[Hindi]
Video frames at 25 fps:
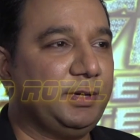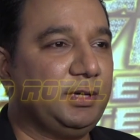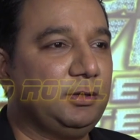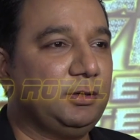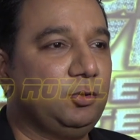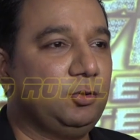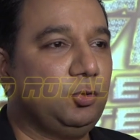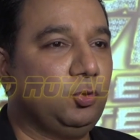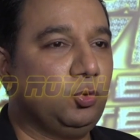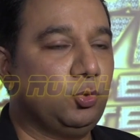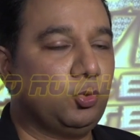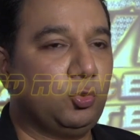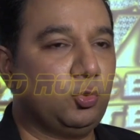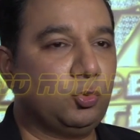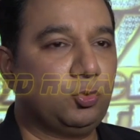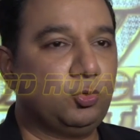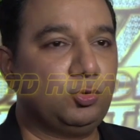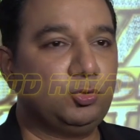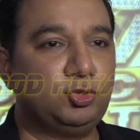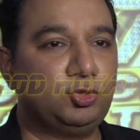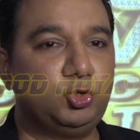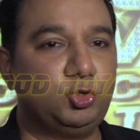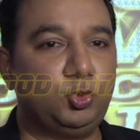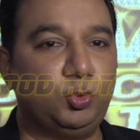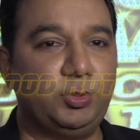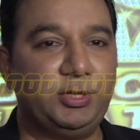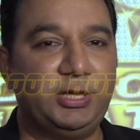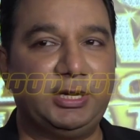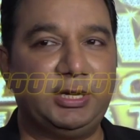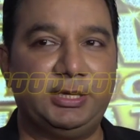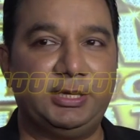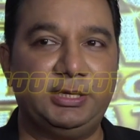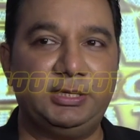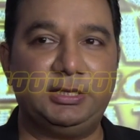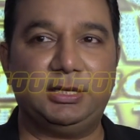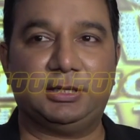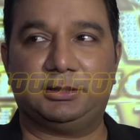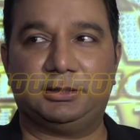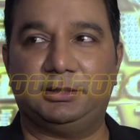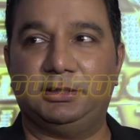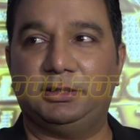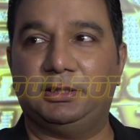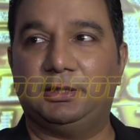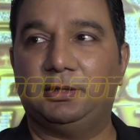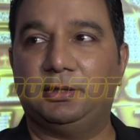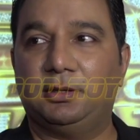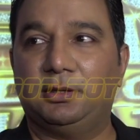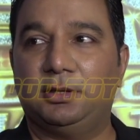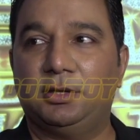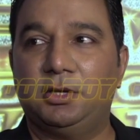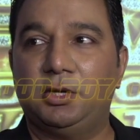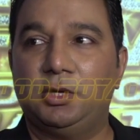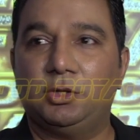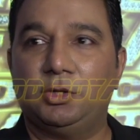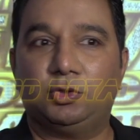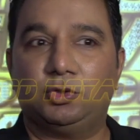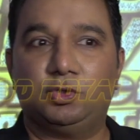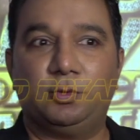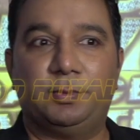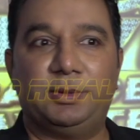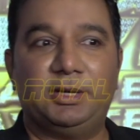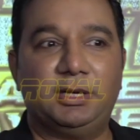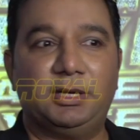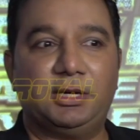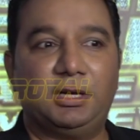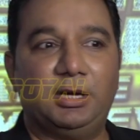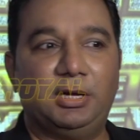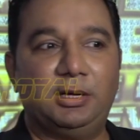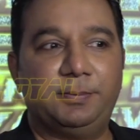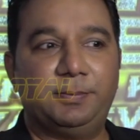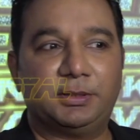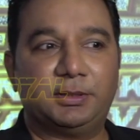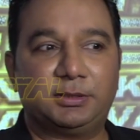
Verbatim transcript: पे लोगों को जोड़ियाँ नहीं लगती हैं तो मैंने कहा